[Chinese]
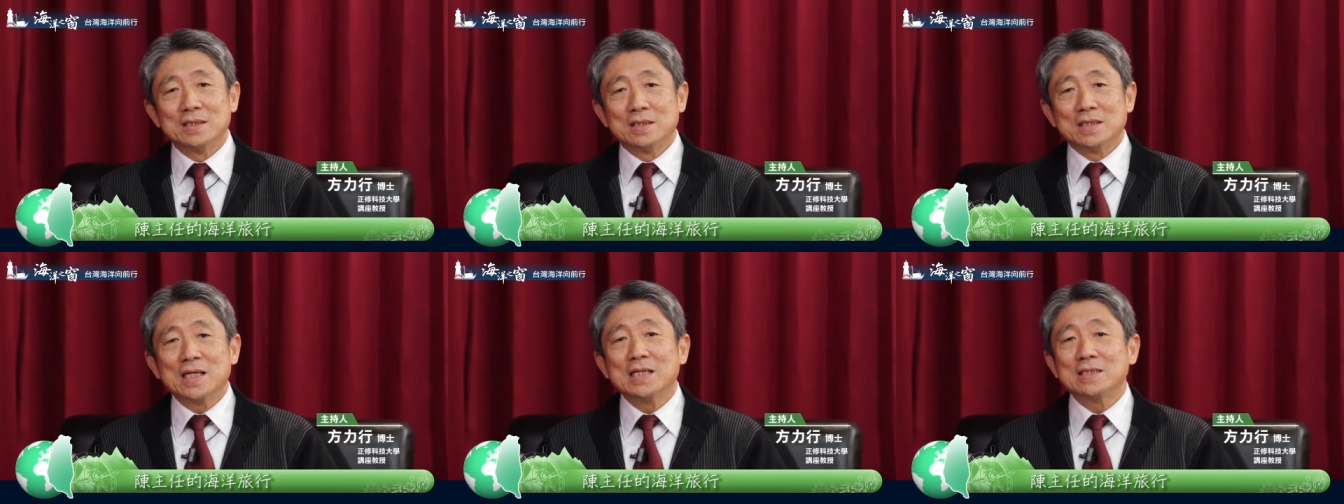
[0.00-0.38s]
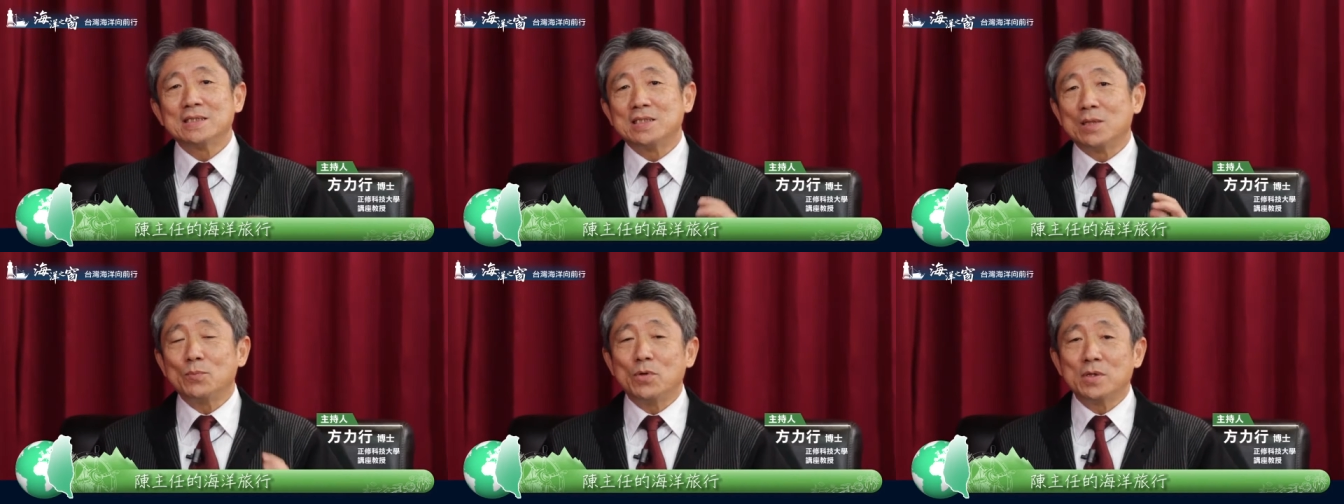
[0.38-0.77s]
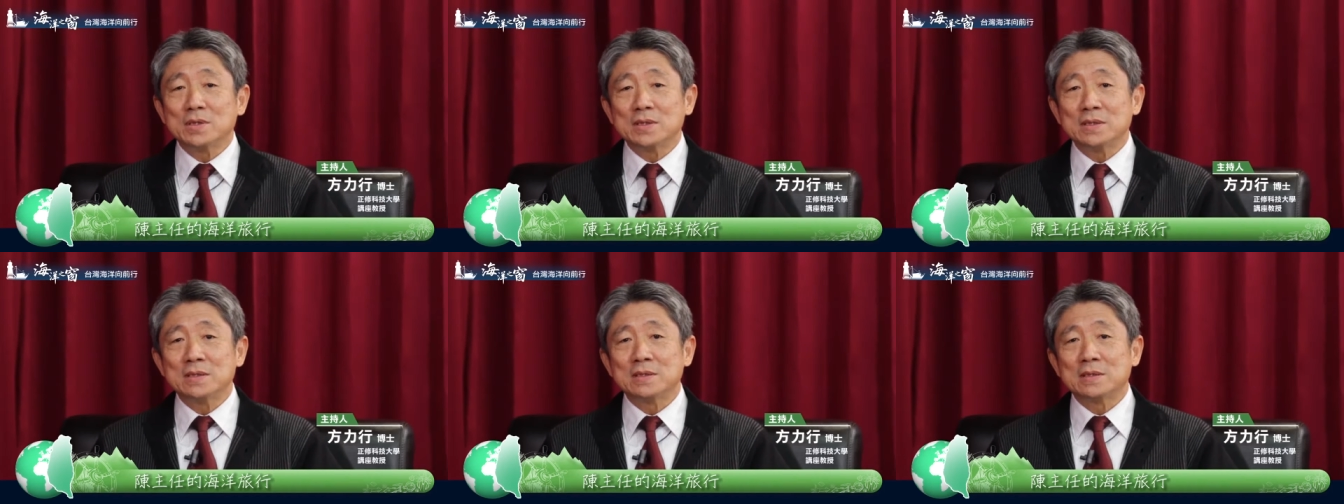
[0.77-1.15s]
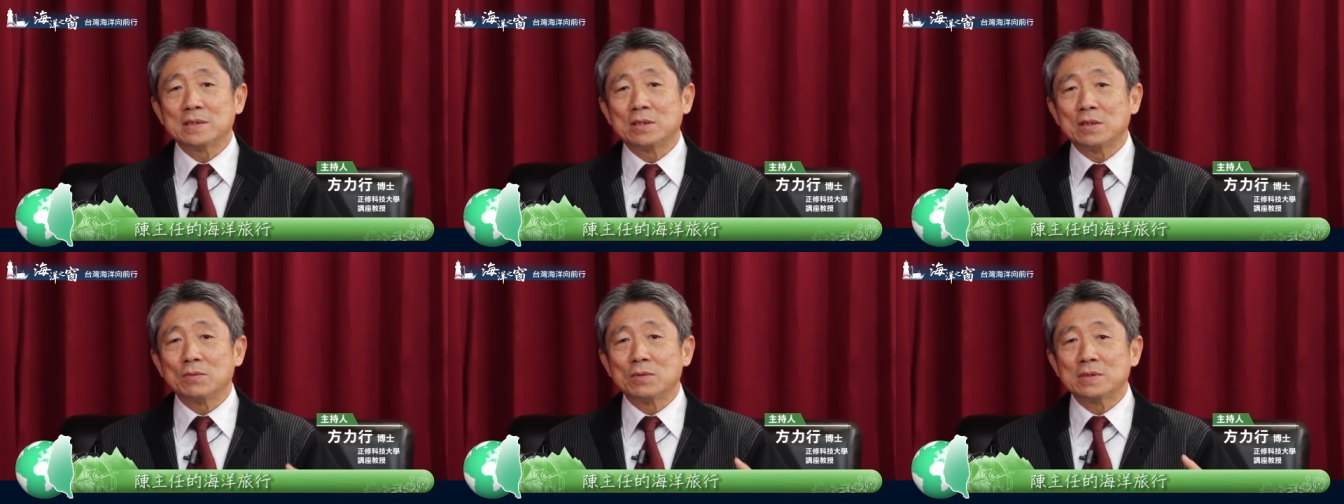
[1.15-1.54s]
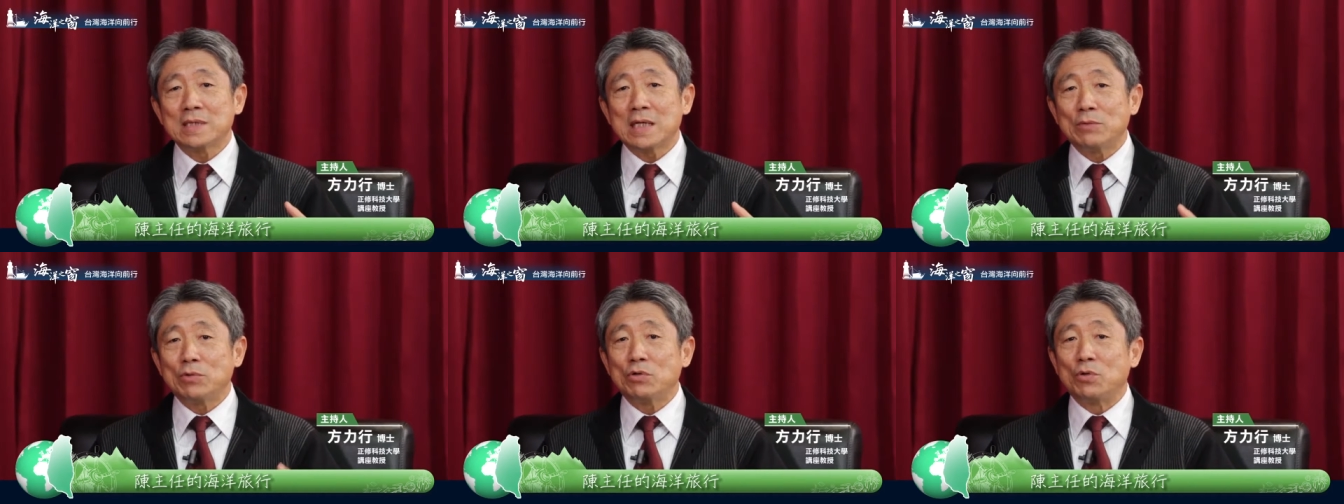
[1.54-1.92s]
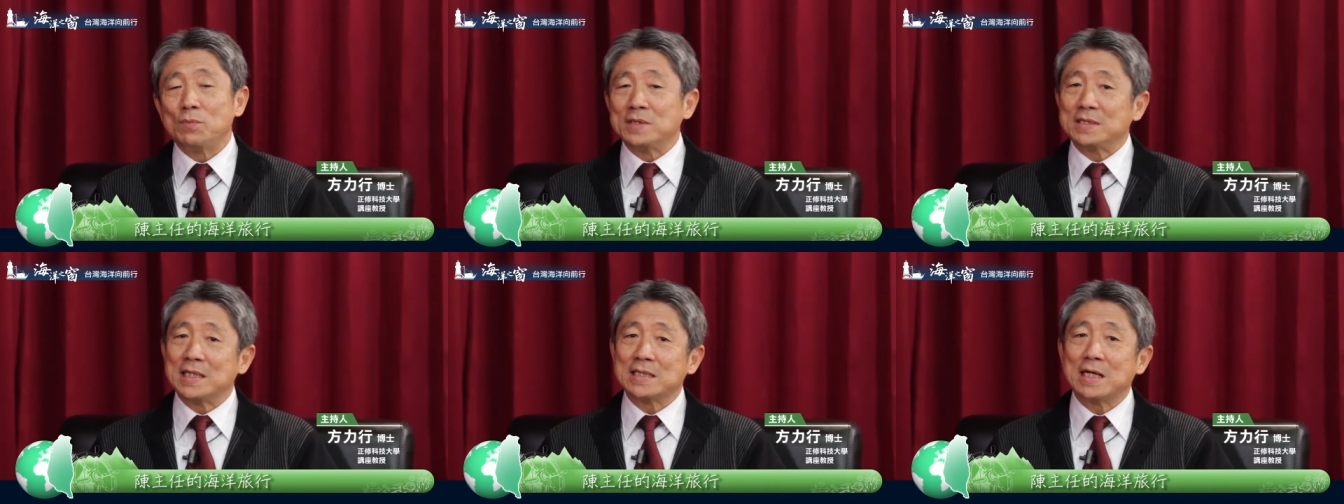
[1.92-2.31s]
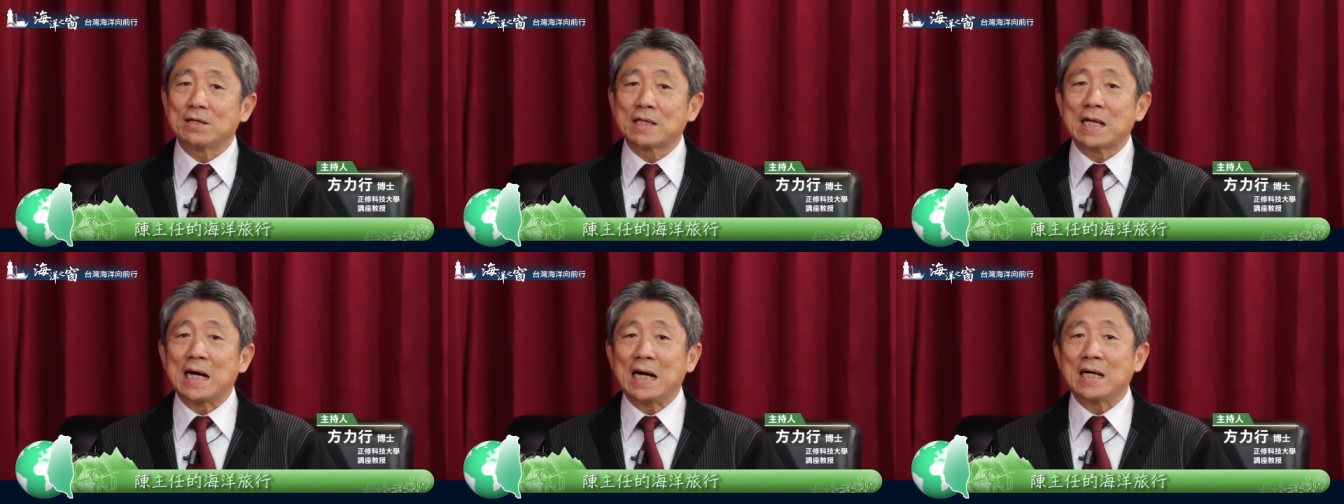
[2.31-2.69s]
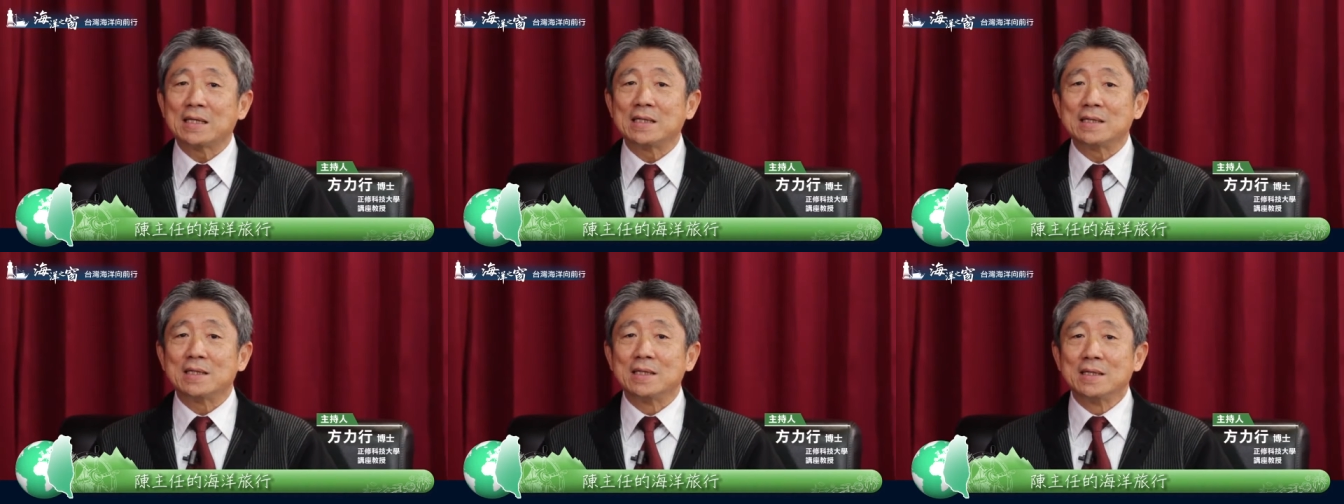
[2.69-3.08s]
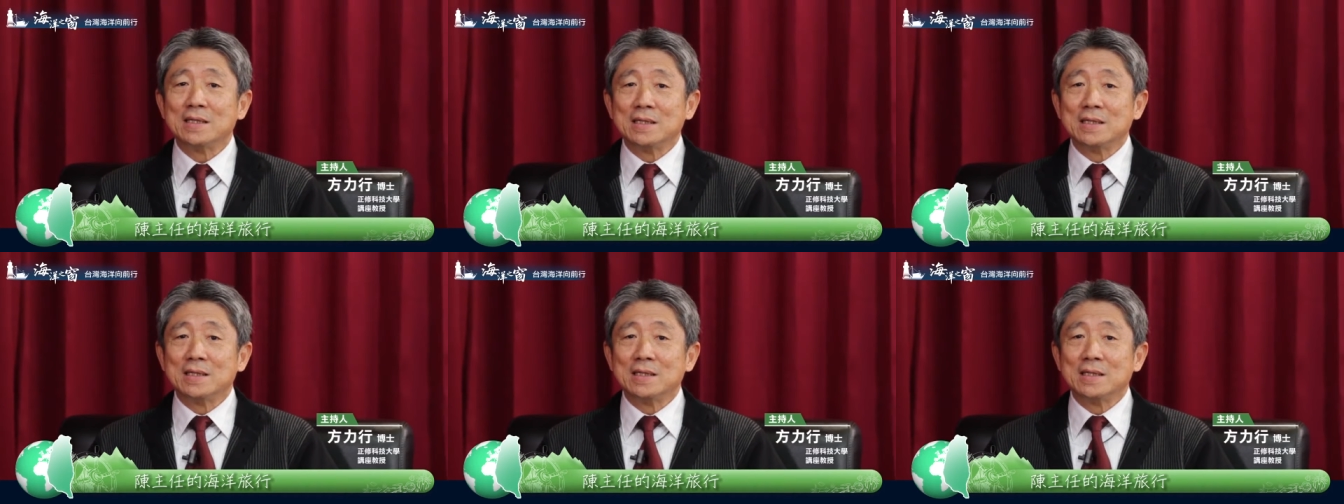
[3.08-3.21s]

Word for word: 但是陈博士。在为我们介绍他的